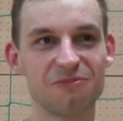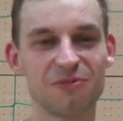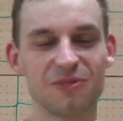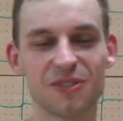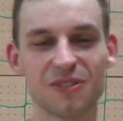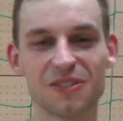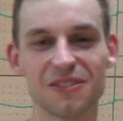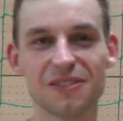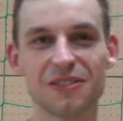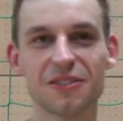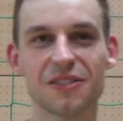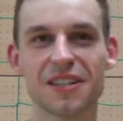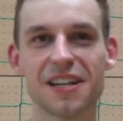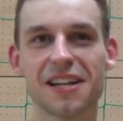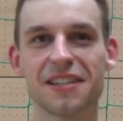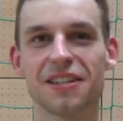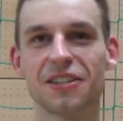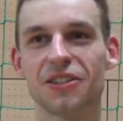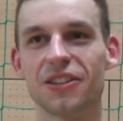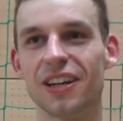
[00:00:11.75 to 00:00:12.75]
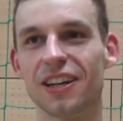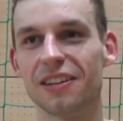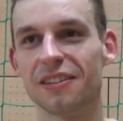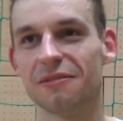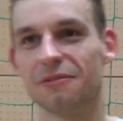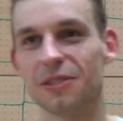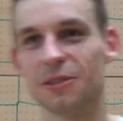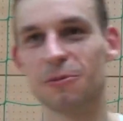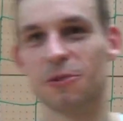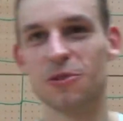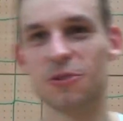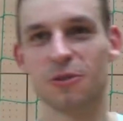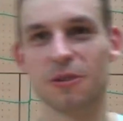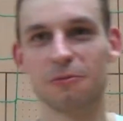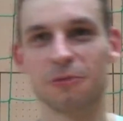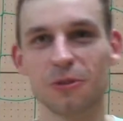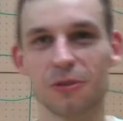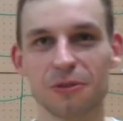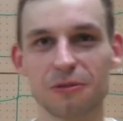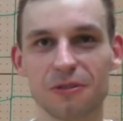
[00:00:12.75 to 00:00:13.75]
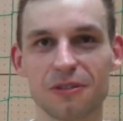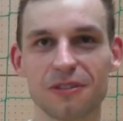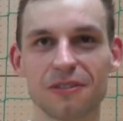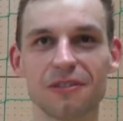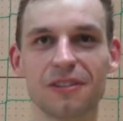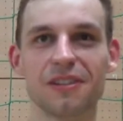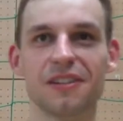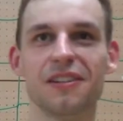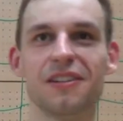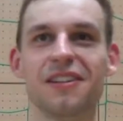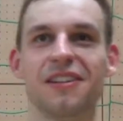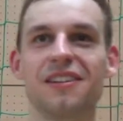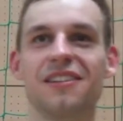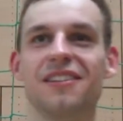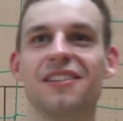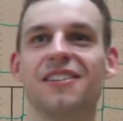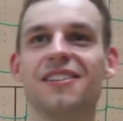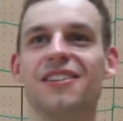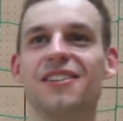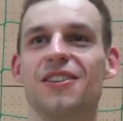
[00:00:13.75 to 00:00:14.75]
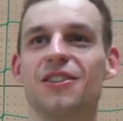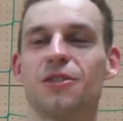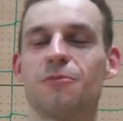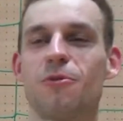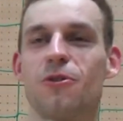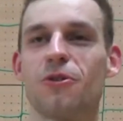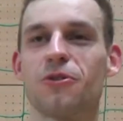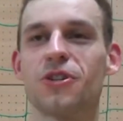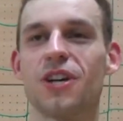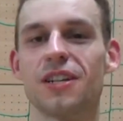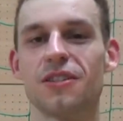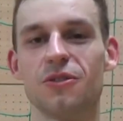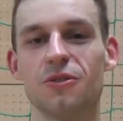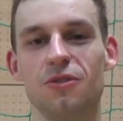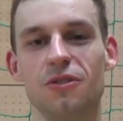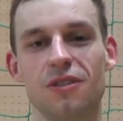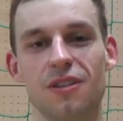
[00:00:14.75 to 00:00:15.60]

no, zgadza się. Spędziłem tu sporo czasu.